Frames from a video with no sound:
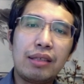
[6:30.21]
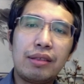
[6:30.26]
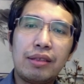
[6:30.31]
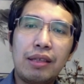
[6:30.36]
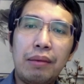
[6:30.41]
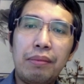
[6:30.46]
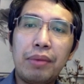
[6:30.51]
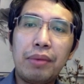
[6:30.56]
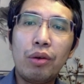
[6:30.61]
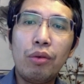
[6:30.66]

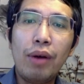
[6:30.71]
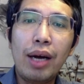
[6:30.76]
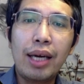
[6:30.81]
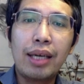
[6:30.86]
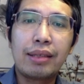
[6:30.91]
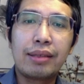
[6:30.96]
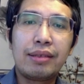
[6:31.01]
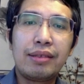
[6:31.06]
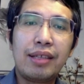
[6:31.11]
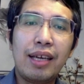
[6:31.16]
Number one,
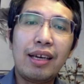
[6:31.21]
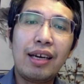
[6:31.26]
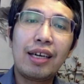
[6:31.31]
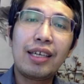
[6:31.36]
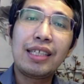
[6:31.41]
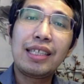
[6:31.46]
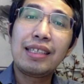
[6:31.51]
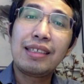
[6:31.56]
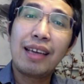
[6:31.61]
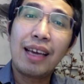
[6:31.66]
they are
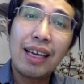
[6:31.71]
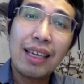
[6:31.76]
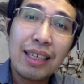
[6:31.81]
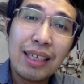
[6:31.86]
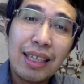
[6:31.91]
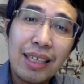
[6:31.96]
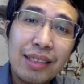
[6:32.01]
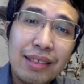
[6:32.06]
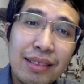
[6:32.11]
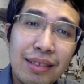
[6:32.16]

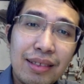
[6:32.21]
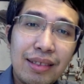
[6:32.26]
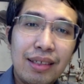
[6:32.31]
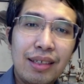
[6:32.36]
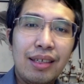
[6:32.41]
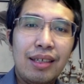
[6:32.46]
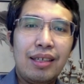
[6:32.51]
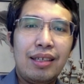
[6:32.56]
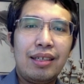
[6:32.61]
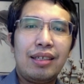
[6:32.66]
inherent
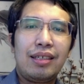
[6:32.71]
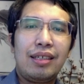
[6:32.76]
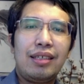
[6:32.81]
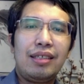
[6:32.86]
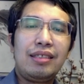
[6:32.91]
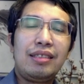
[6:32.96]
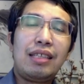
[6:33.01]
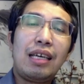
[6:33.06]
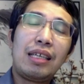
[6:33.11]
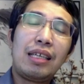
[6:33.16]
in
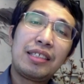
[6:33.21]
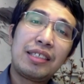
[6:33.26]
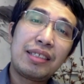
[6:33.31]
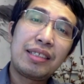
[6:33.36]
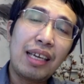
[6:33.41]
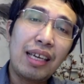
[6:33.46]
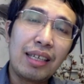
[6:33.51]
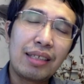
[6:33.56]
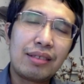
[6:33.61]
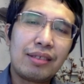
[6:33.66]
the
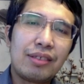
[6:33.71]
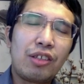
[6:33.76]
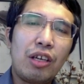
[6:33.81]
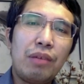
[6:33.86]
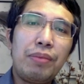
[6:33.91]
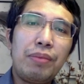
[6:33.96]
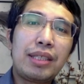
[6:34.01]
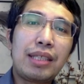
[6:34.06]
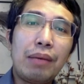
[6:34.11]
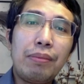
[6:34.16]
state. So, ibig
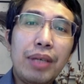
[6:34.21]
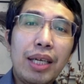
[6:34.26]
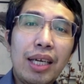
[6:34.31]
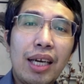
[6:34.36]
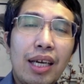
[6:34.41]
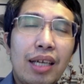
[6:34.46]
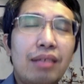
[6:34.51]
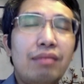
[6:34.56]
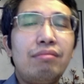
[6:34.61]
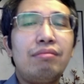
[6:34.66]

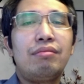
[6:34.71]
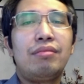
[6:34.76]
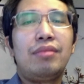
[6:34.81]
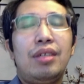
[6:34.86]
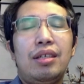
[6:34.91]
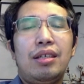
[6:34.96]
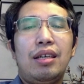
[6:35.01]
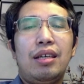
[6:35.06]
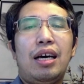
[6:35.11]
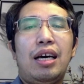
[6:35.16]
sabihin,
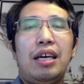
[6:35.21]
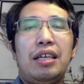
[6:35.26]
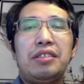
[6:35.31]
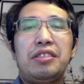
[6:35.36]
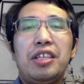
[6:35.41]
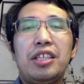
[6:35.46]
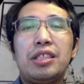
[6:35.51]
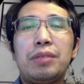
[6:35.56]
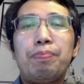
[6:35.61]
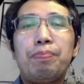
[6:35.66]
uh,
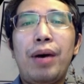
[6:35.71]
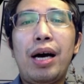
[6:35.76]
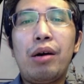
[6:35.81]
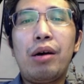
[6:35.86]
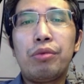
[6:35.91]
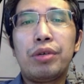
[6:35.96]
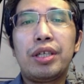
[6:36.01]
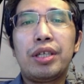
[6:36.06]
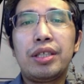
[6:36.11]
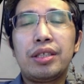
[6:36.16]
these
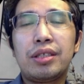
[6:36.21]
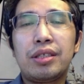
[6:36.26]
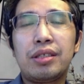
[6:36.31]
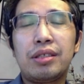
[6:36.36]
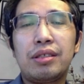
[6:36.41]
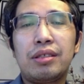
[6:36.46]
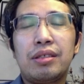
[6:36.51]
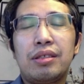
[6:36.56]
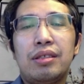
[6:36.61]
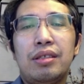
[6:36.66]
powers
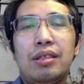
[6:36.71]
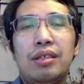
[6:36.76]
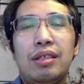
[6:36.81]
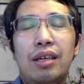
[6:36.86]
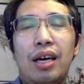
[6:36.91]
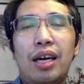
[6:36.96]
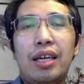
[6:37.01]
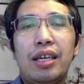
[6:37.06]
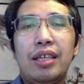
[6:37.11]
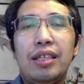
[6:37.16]

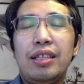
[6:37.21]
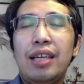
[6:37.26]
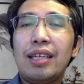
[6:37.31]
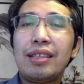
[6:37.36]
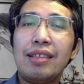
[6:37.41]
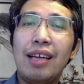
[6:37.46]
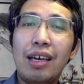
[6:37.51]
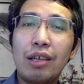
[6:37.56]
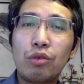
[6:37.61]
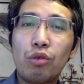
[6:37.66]
are not
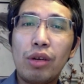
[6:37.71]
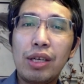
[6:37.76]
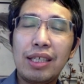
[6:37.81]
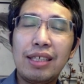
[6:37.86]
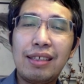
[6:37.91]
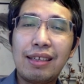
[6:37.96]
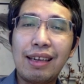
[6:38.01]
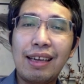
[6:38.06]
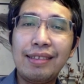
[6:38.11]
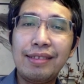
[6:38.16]
actually
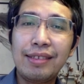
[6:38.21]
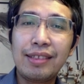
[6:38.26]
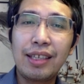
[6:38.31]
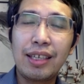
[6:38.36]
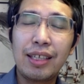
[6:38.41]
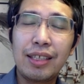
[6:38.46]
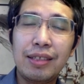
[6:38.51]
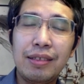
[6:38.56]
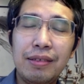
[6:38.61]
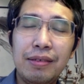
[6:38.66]

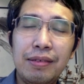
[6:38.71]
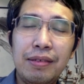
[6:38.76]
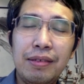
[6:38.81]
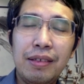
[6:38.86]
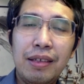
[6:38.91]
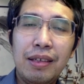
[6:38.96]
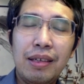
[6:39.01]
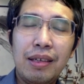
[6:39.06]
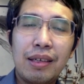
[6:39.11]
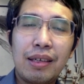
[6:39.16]
granted
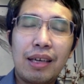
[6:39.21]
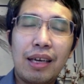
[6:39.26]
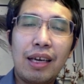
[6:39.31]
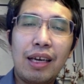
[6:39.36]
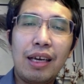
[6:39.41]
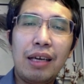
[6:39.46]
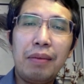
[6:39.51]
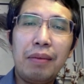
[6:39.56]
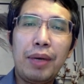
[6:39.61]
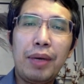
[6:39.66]

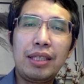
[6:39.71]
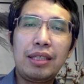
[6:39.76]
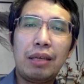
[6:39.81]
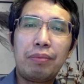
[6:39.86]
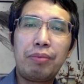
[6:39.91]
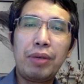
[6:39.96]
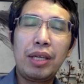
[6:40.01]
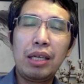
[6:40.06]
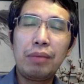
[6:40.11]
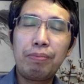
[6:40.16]
okay, by the
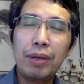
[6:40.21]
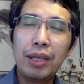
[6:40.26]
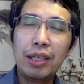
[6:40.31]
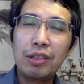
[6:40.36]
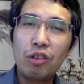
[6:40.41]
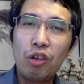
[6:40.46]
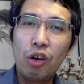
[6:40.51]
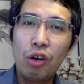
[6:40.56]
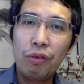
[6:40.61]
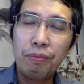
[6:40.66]
Philippine
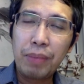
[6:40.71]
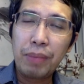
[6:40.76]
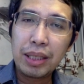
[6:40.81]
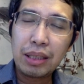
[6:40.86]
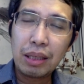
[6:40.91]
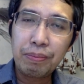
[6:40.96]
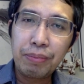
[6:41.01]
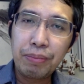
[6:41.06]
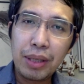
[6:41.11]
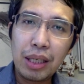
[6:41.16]
go by the
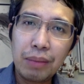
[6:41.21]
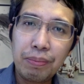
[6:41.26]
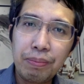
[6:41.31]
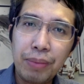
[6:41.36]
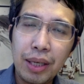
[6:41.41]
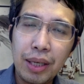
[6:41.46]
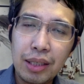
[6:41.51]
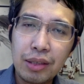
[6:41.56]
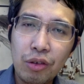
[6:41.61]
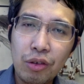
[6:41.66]

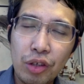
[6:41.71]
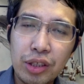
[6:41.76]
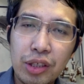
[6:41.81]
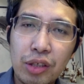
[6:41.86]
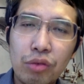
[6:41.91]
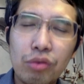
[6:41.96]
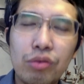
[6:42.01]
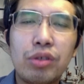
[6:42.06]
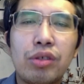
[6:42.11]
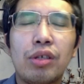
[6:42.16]
Philippine
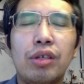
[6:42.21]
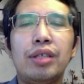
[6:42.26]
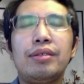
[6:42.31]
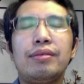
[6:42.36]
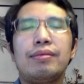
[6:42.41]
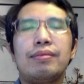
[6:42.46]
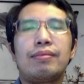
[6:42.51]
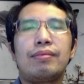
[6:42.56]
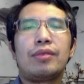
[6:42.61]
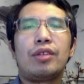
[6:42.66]
Constitution
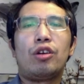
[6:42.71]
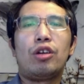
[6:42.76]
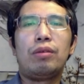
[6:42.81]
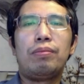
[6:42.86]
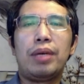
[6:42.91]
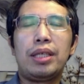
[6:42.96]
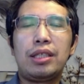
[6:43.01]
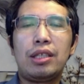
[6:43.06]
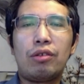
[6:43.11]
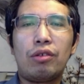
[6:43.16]
or by
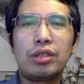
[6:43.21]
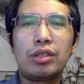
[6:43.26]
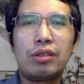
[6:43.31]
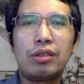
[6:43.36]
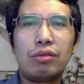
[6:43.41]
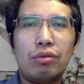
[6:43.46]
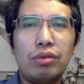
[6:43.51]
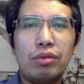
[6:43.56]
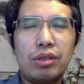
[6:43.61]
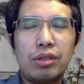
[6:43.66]
the
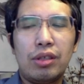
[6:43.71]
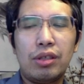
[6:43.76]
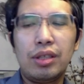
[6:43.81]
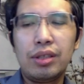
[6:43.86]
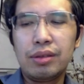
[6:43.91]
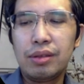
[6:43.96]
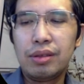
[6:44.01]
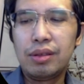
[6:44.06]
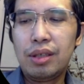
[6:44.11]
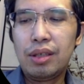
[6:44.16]
Constitution.
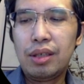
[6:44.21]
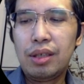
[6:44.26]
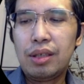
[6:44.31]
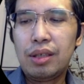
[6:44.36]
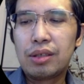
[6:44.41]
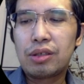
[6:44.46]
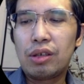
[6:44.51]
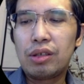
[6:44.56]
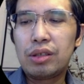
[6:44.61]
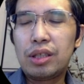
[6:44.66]

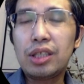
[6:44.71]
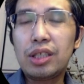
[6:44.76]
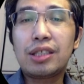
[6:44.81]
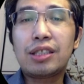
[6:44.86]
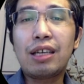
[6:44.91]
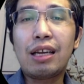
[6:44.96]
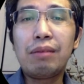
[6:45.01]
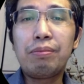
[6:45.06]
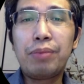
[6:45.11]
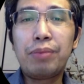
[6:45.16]
So, this
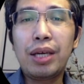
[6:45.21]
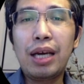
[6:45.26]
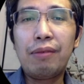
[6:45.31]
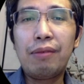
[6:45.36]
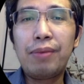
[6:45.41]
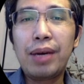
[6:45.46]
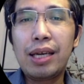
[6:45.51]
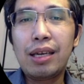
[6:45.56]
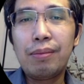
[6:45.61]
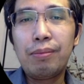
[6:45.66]
shall be
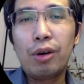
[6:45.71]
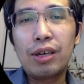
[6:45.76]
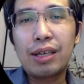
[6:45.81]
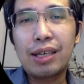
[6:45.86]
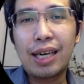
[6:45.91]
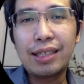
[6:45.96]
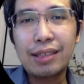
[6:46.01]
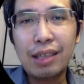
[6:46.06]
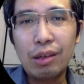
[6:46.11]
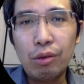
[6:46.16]
available
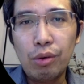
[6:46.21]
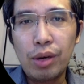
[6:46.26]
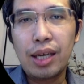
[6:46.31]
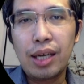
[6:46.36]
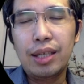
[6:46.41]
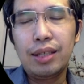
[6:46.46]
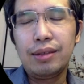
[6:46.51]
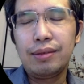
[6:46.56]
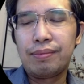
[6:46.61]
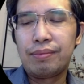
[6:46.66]
right
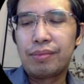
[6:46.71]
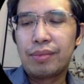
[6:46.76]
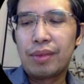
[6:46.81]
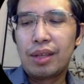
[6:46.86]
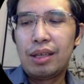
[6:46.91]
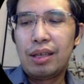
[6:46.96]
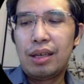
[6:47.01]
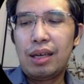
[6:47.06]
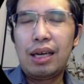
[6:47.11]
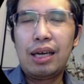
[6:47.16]
away
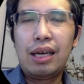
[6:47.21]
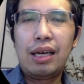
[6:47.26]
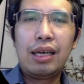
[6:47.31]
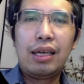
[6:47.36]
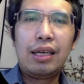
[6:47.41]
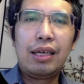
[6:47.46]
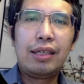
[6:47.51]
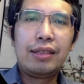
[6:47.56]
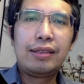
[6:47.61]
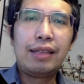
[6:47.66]

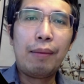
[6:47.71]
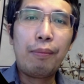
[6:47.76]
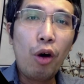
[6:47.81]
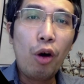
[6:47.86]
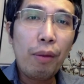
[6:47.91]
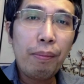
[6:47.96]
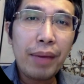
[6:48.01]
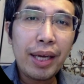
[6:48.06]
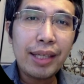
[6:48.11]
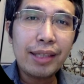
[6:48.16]
uh, the
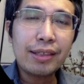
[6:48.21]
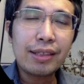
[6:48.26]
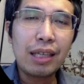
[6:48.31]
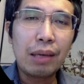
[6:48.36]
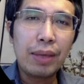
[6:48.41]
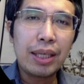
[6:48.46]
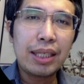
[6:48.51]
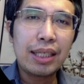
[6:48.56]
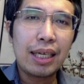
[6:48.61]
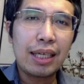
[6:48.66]
moment na
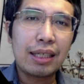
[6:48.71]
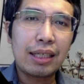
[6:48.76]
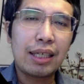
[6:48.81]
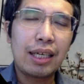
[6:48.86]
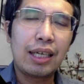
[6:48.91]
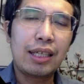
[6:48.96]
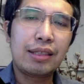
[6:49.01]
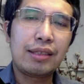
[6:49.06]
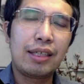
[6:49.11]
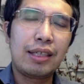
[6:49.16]
may
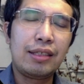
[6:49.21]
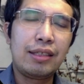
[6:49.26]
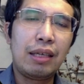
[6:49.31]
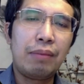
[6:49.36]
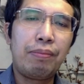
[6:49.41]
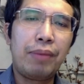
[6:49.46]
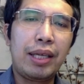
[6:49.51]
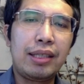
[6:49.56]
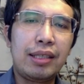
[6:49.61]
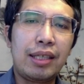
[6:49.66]
na-create na
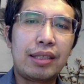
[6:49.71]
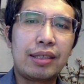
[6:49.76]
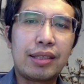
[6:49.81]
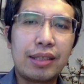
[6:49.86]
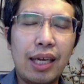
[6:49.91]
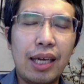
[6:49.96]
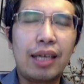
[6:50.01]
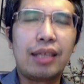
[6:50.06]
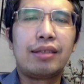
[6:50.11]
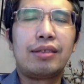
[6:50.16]
independent
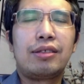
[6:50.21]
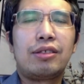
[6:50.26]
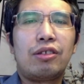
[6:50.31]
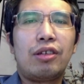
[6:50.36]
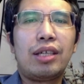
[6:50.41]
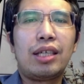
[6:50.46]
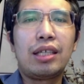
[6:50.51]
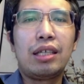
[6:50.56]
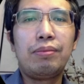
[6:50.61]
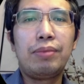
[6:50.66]
state. So, yun
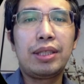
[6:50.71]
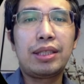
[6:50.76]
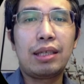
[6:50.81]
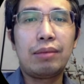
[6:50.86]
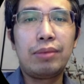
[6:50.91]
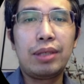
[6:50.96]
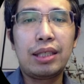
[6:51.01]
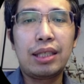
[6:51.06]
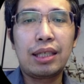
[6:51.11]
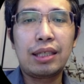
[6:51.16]
ang ibig
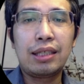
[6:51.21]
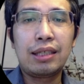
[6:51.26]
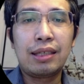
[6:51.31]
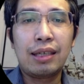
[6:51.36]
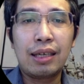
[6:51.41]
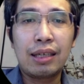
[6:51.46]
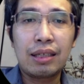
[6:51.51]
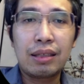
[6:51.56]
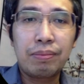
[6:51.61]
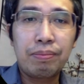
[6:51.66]
sabihin ng
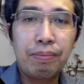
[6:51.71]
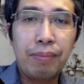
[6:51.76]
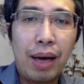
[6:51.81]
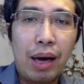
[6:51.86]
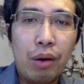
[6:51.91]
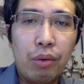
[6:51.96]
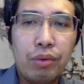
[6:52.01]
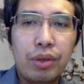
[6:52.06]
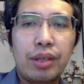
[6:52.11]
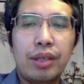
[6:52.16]
inherent
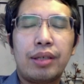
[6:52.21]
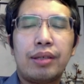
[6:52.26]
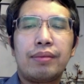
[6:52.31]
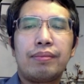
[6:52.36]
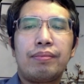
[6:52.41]
power.